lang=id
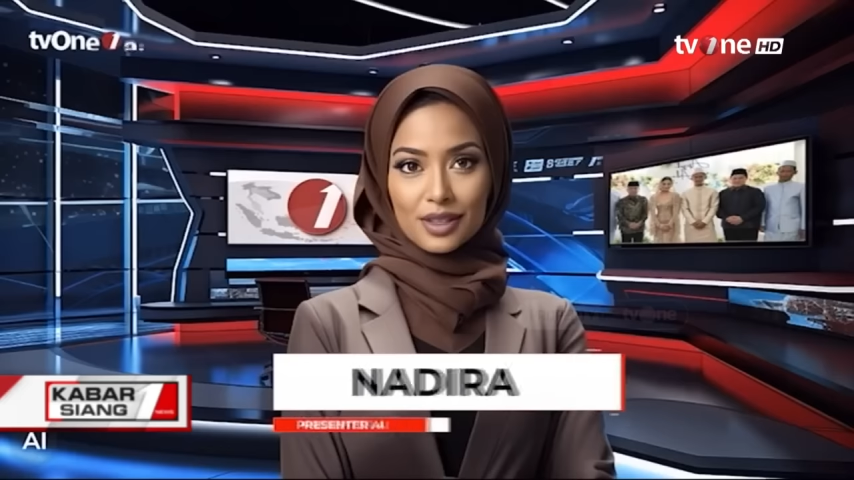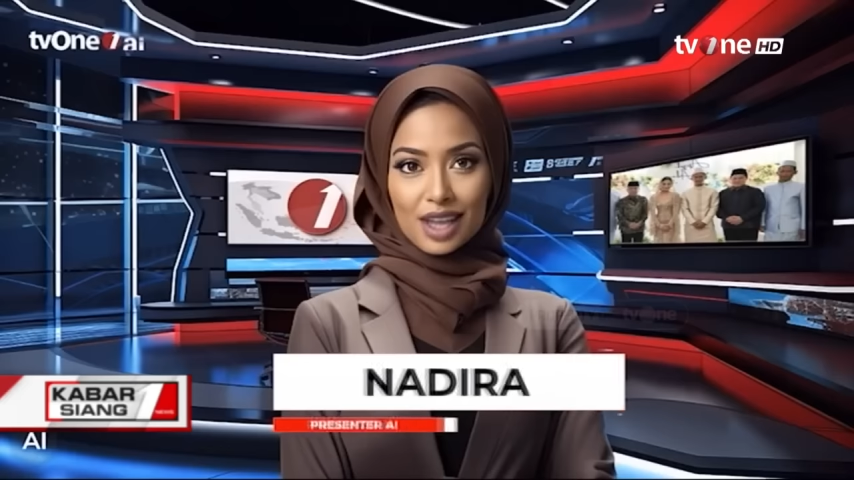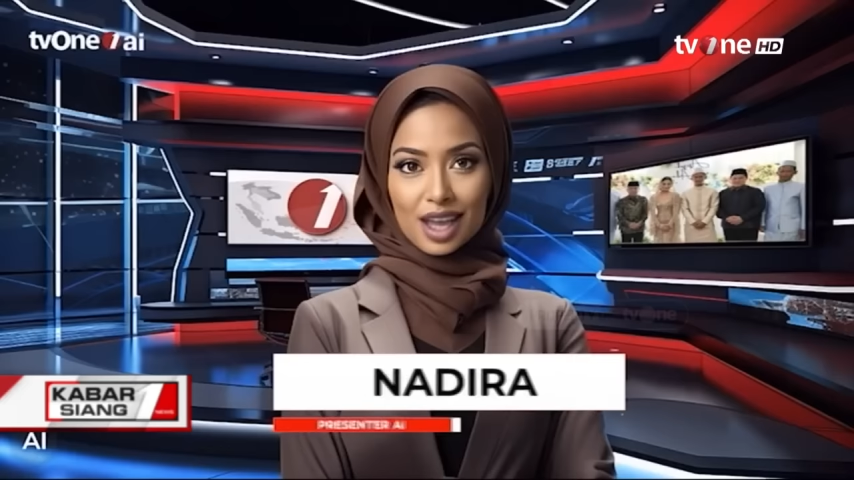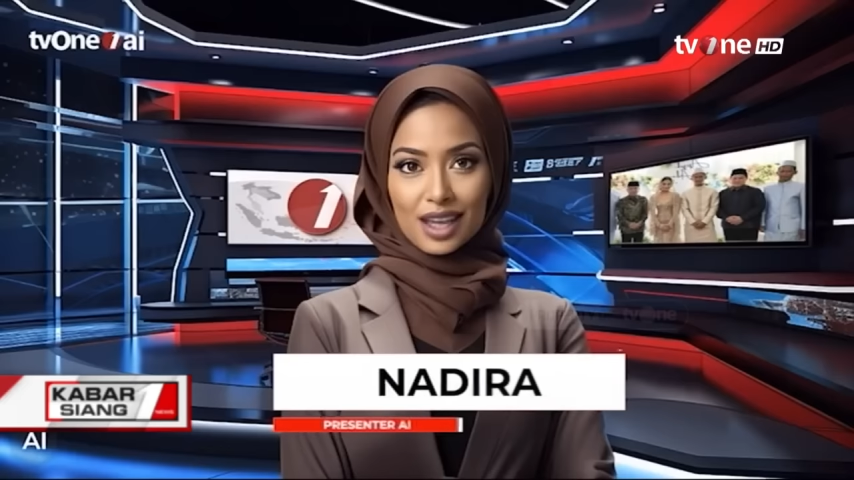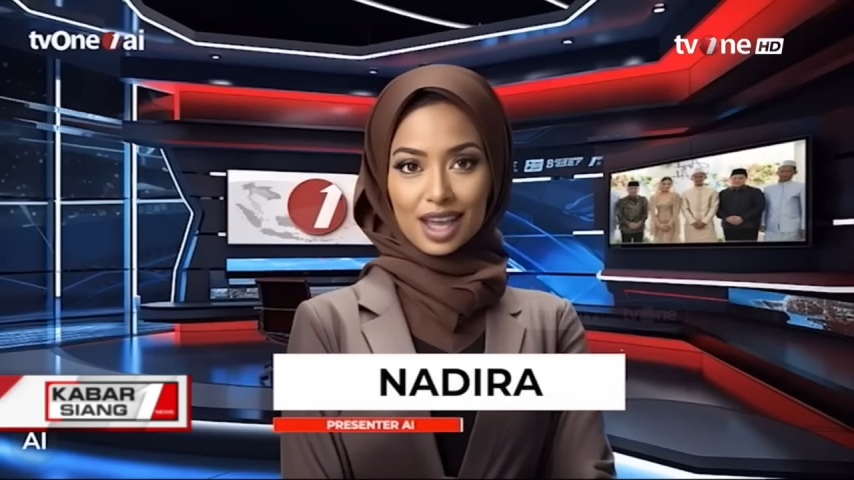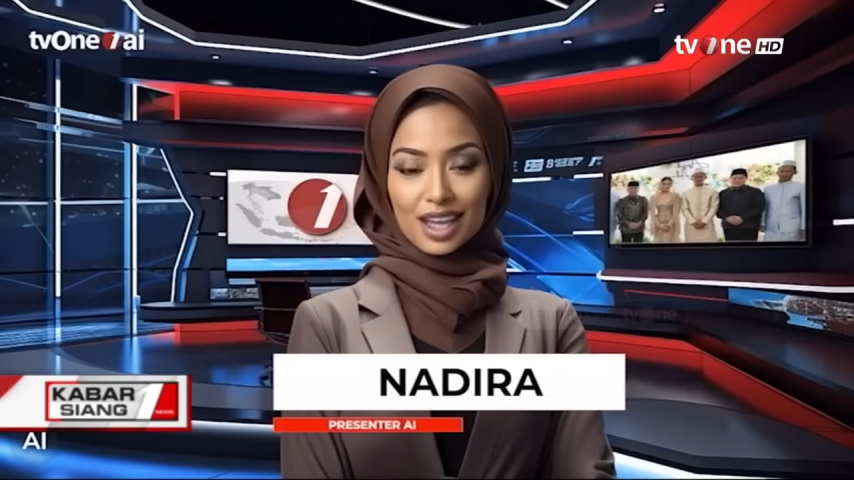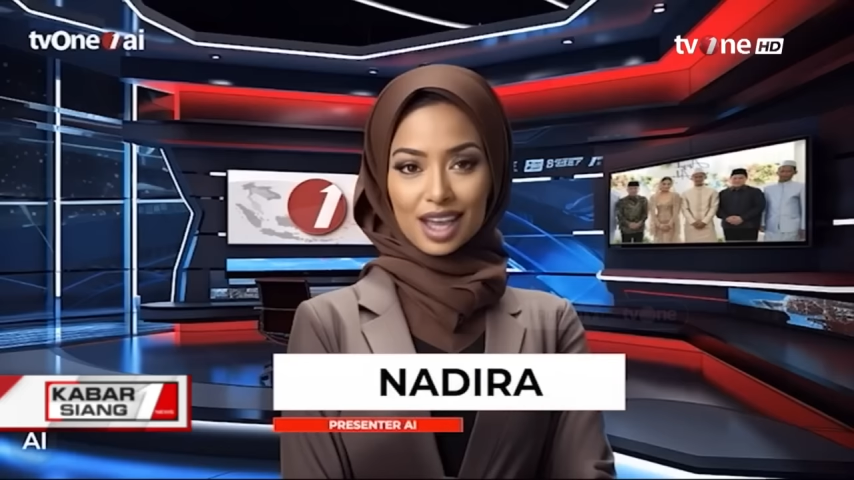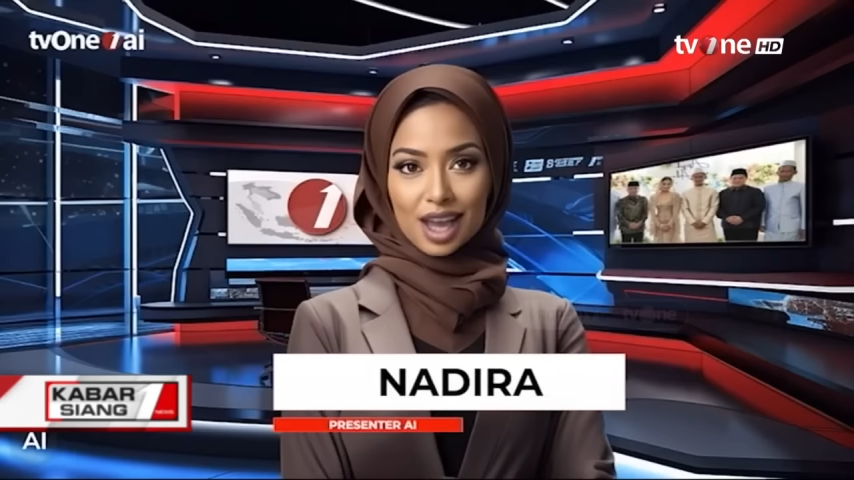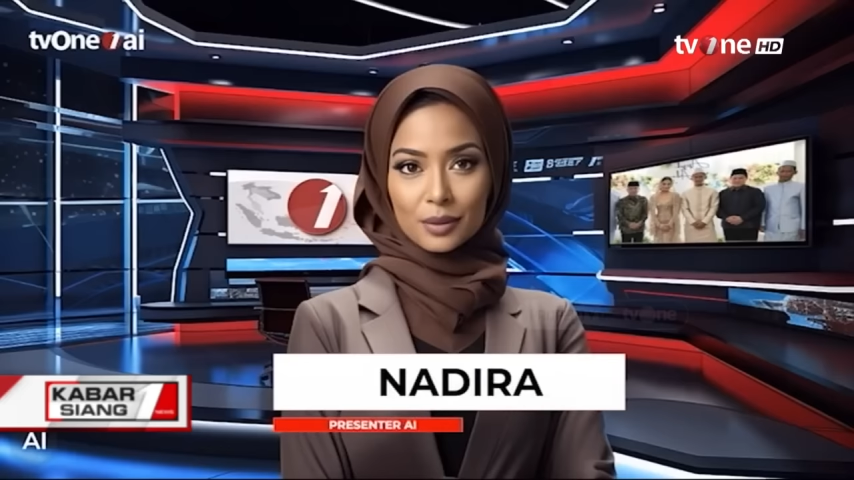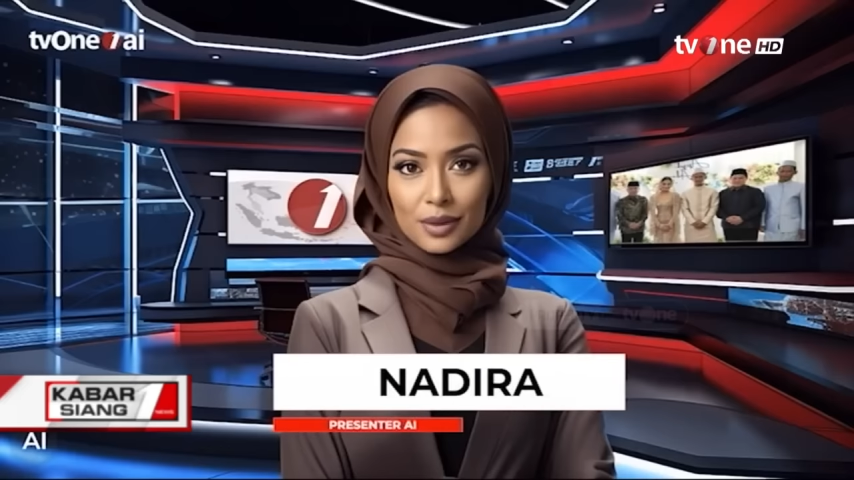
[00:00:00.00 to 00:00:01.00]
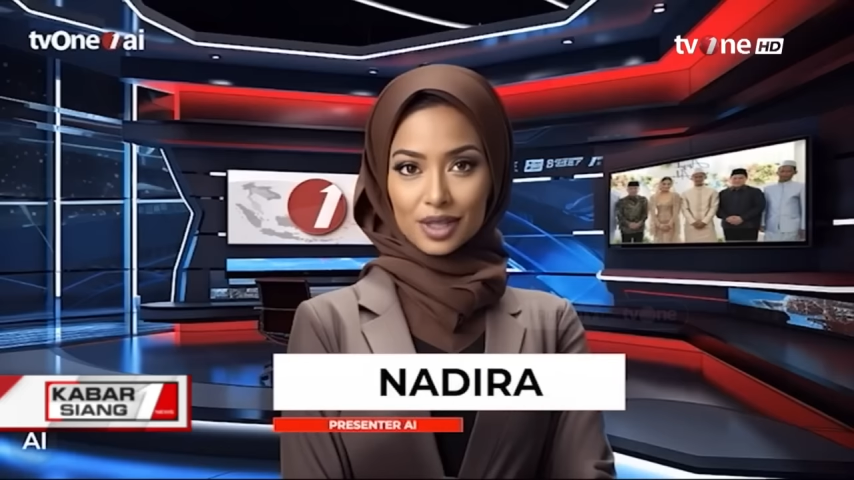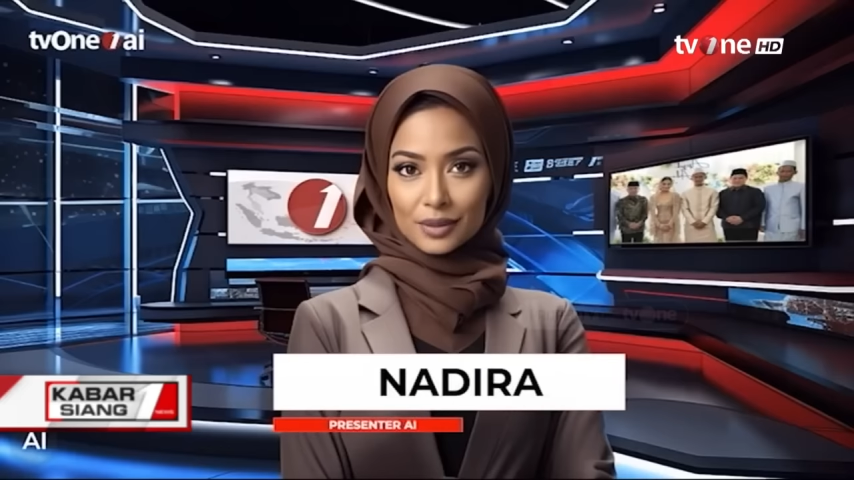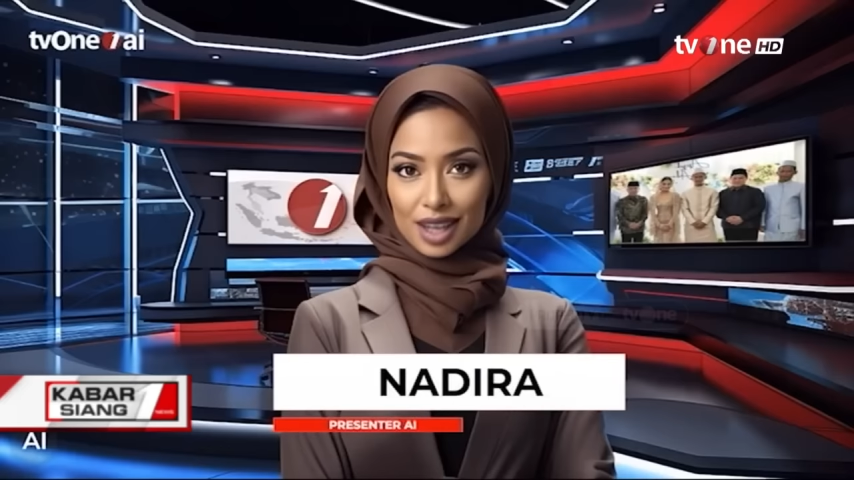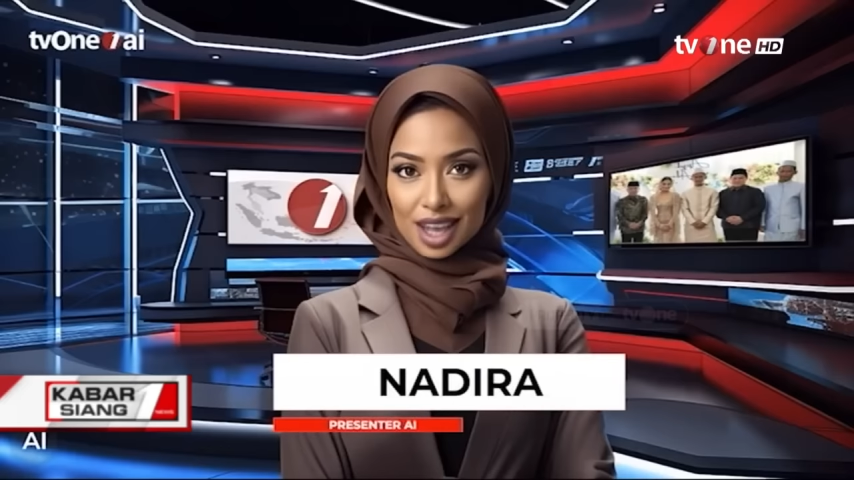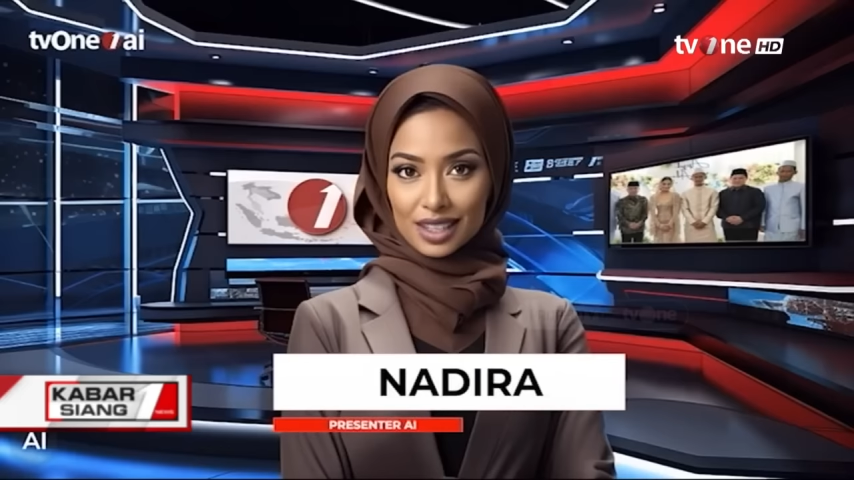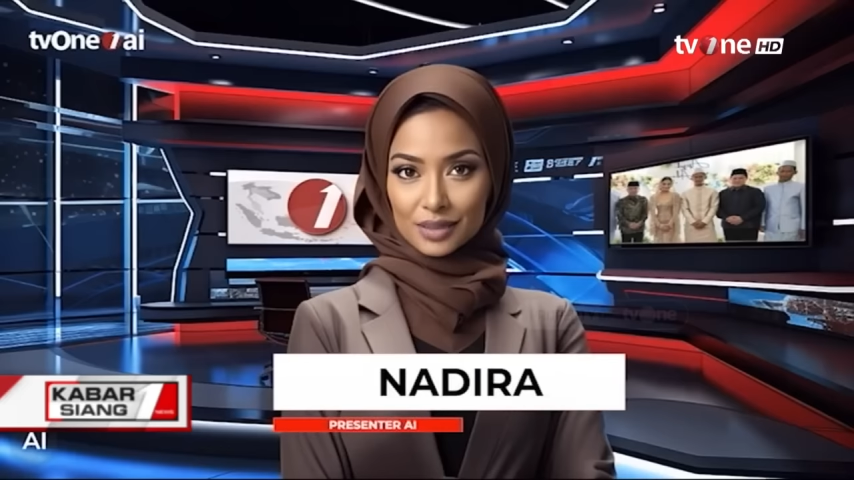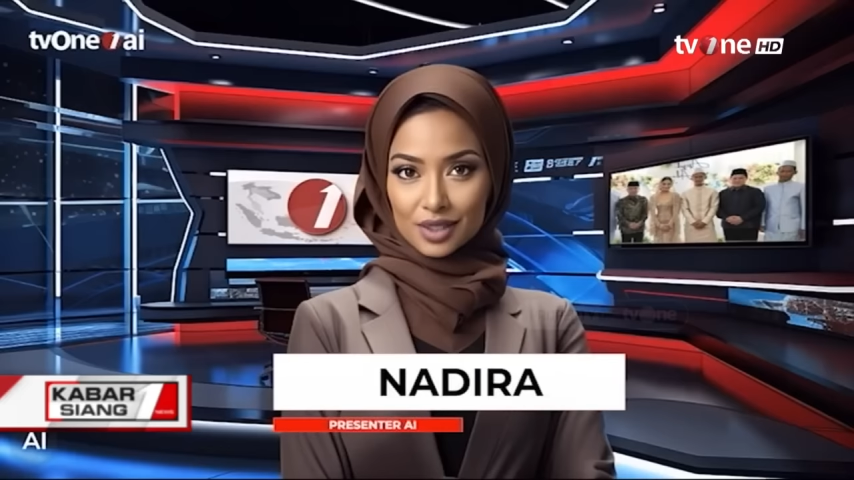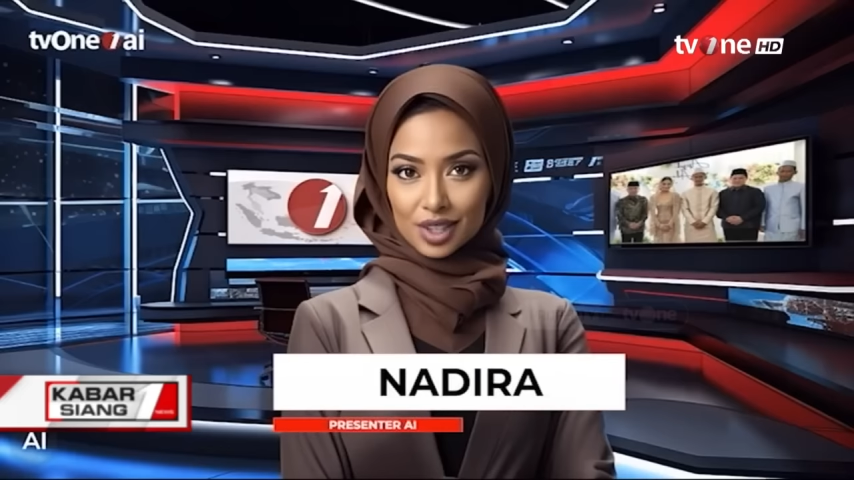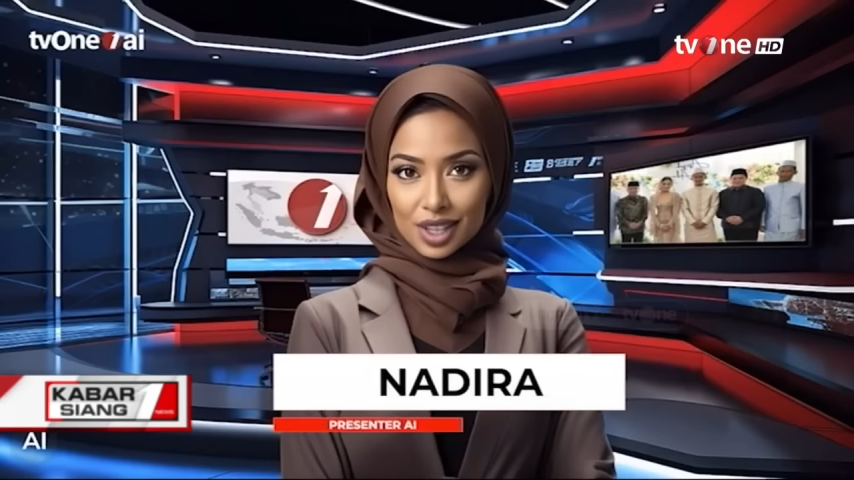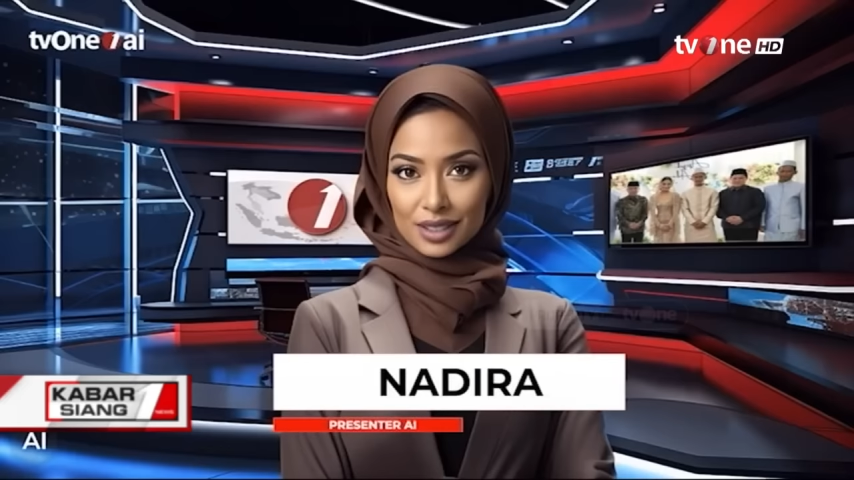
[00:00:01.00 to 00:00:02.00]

Saya Nadira, presenter Artificial